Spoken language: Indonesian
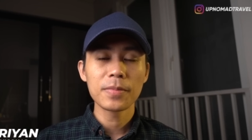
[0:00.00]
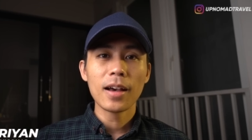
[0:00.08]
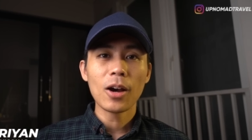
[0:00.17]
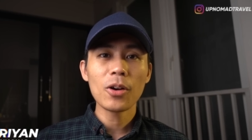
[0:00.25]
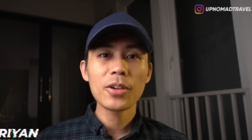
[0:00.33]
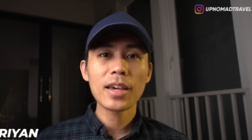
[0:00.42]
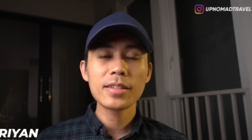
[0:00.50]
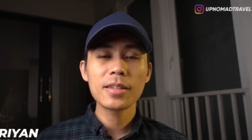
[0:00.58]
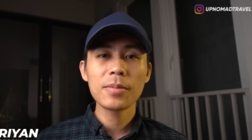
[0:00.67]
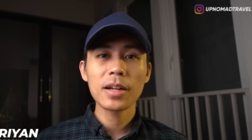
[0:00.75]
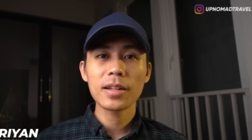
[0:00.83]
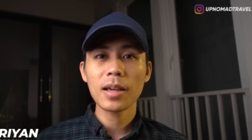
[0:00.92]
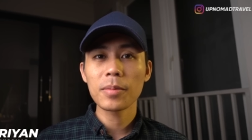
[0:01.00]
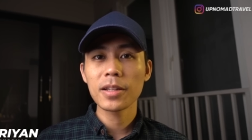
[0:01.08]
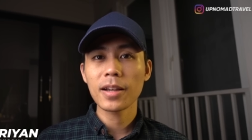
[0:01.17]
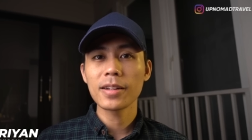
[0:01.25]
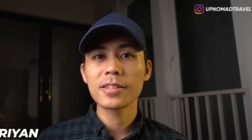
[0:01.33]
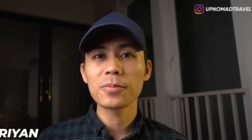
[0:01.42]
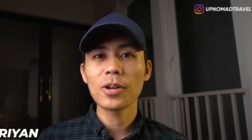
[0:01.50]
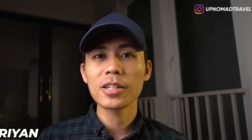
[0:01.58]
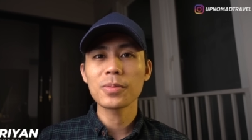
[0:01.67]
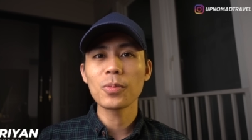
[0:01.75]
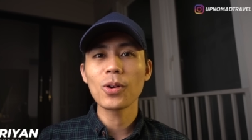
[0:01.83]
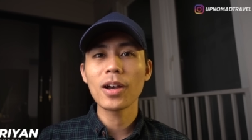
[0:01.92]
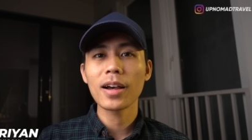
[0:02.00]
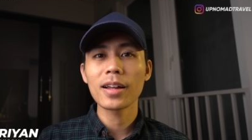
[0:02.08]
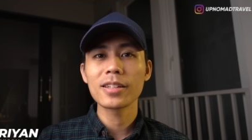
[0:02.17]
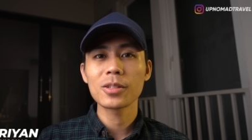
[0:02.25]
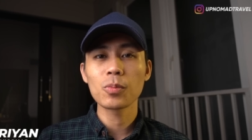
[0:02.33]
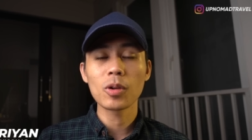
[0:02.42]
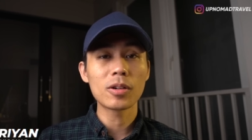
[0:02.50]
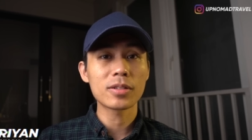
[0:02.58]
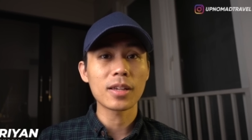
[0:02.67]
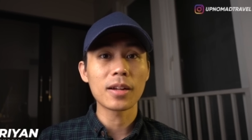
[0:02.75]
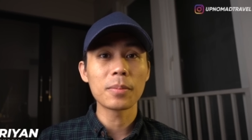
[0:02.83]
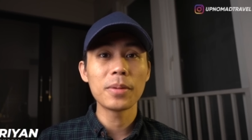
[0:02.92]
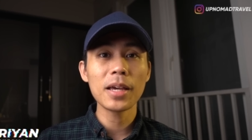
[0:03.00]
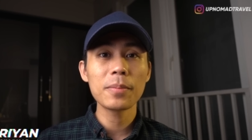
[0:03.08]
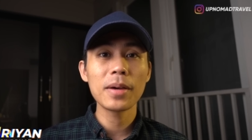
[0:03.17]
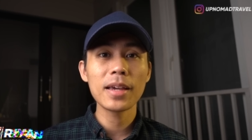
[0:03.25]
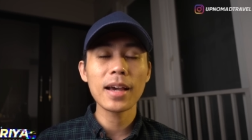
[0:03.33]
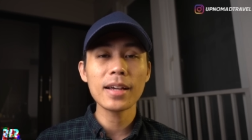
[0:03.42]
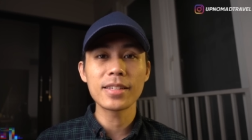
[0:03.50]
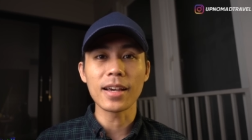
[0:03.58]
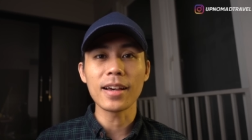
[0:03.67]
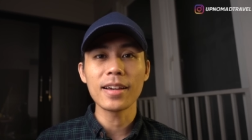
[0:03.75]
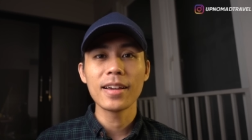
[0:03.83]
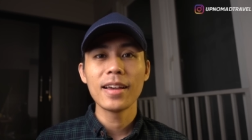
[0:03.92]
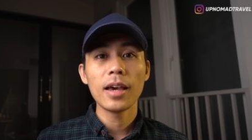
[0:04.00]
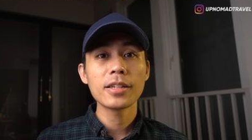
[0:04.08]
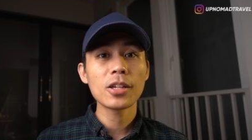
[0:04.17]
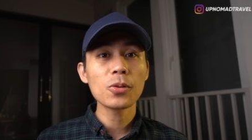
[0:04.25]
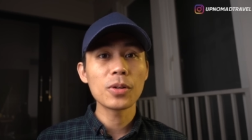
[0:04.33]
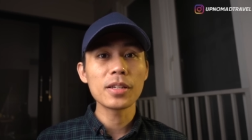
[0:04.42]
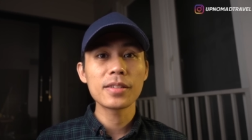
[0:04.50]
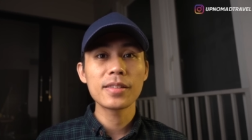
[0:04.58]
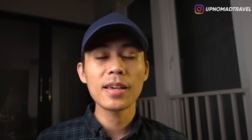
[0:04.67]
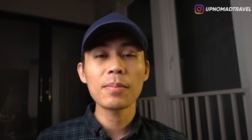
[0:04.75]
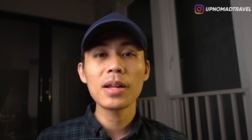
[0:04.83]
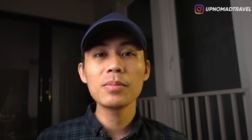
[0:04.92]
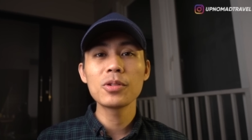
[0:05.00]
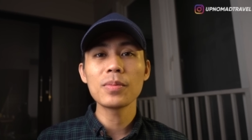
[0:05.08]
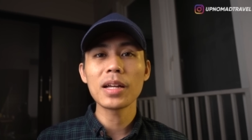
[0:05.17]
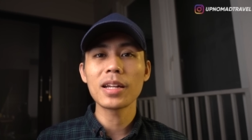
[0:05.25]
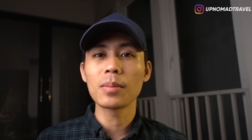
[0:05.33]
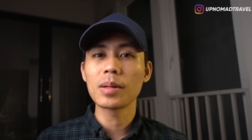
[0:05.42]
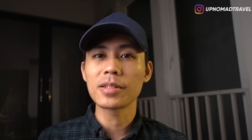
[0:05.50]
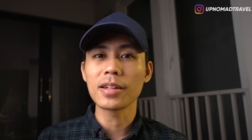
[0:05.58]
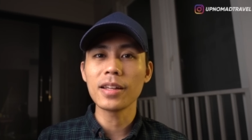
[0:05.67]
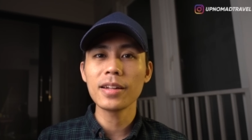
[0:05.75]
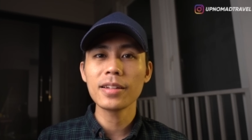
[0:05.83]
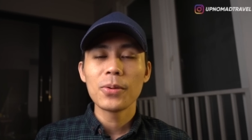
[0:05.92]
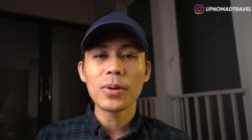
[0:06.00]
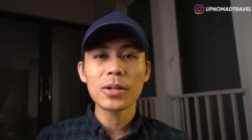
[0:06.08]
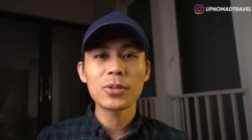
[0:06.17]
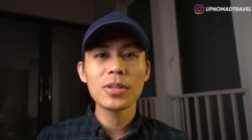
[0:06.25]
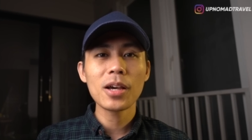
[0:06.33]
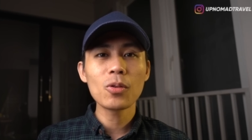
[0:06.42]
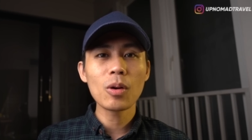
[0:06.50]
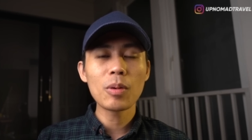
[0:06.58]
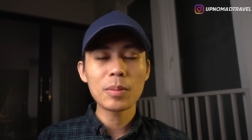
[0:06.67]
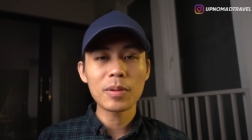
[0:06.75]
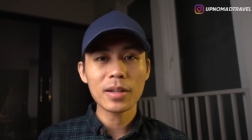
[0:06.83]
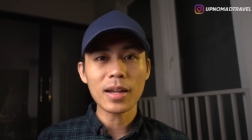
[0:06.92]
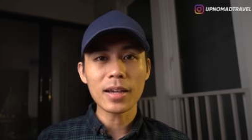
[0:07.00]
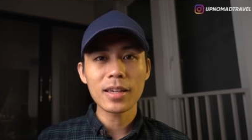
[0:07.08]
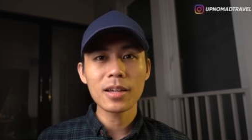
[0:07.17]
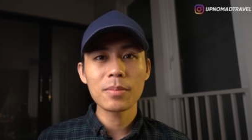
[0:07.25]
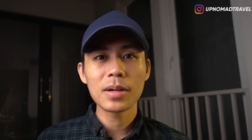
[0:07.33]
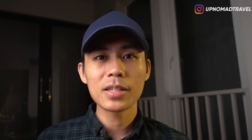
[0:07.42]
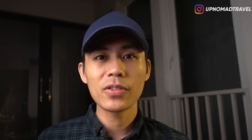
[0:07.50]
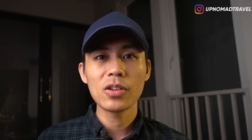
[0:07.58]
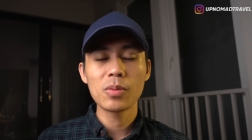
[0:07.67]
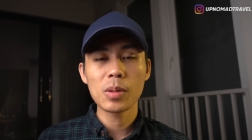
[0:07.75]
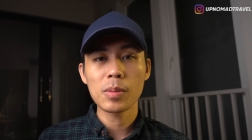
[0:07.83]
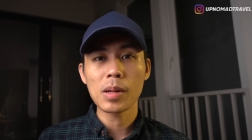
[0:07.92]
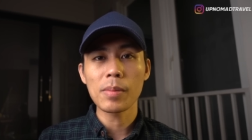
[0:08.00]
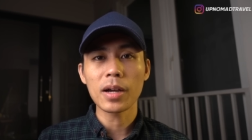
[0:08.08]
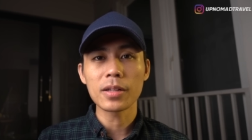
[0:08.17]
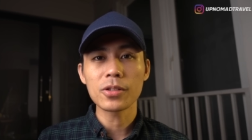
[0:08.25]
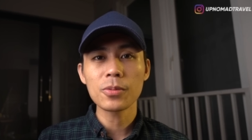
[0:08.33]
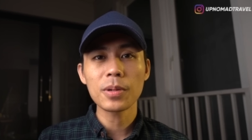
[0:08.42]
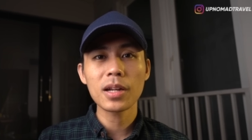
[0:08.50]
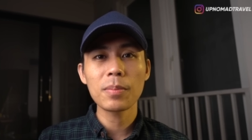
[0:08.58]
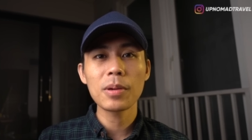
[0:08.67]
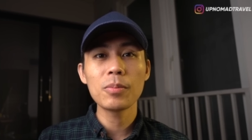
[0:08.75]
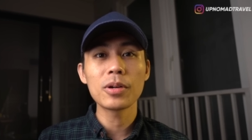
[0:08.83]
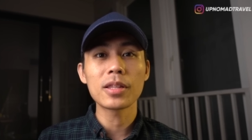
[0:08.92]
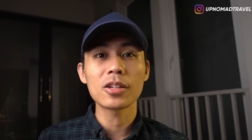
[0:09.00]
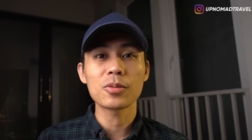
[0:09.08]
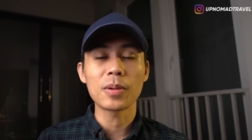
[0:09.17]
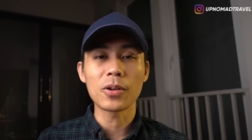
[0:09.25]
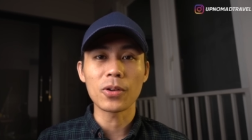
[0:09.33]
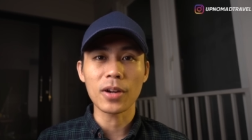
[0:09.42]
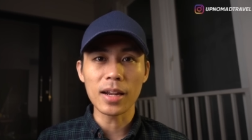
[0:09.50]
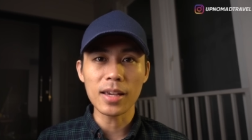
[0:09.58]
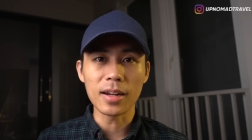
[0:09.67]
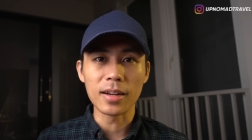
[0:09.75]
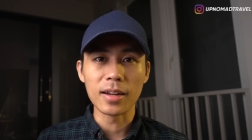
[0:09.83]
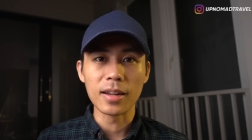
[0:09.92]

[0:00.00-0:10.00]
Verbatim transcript: How are you guys? Gimana kabar kalian semua? Semoga kalian semua di luar sana baik-baik aja. As always, setiap malam Jumat dan malam Senin, waktunya gue buat balik lagi ngebahas video-video penampakan super creepy buat asupan horror kalian.